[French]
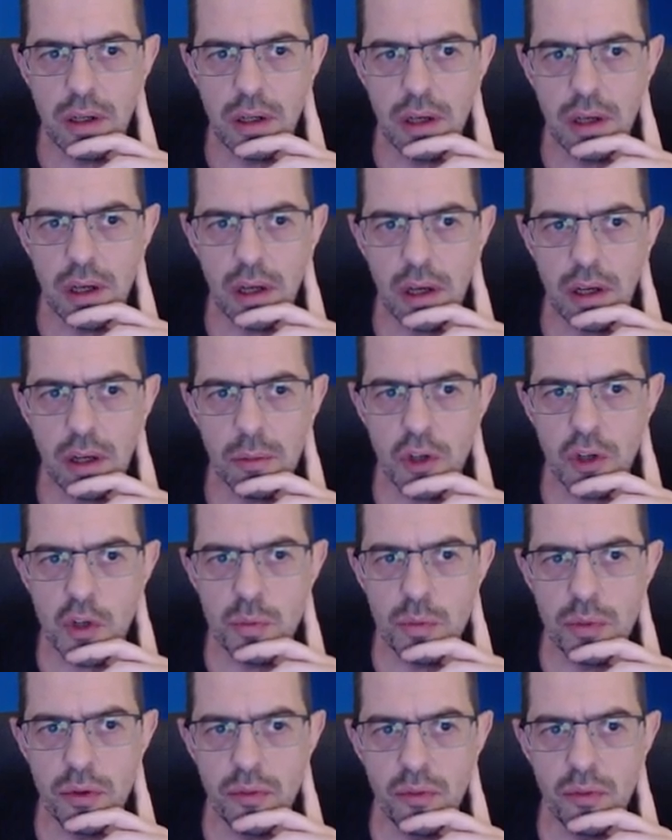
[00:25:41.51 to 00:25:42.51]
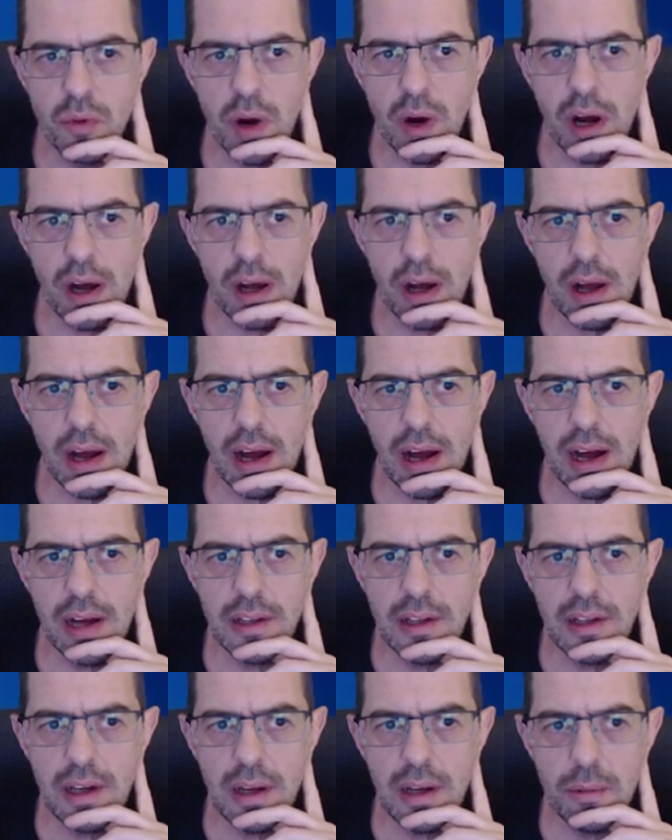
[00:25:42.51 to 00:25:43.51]
Alors, comment je peux voir un
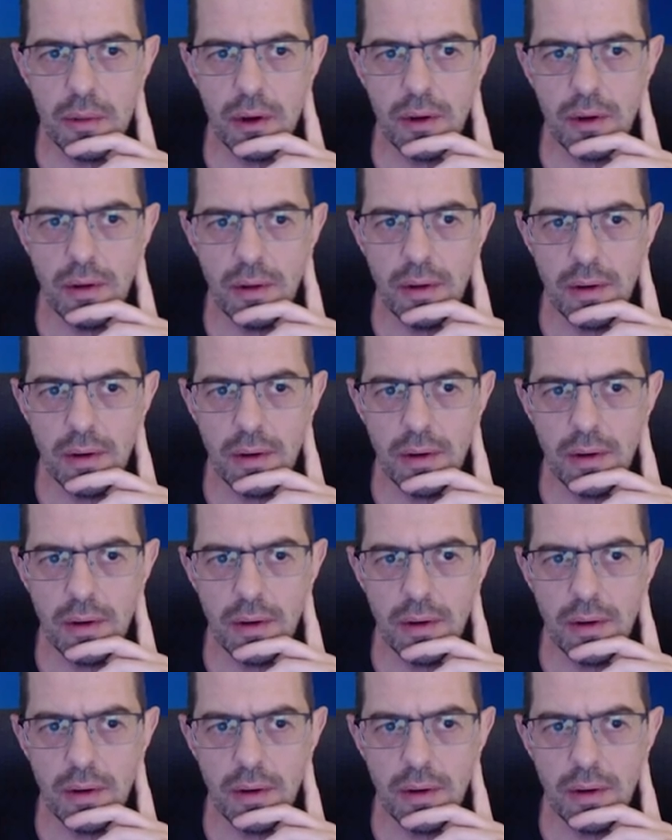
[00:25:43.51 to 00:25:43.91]
élément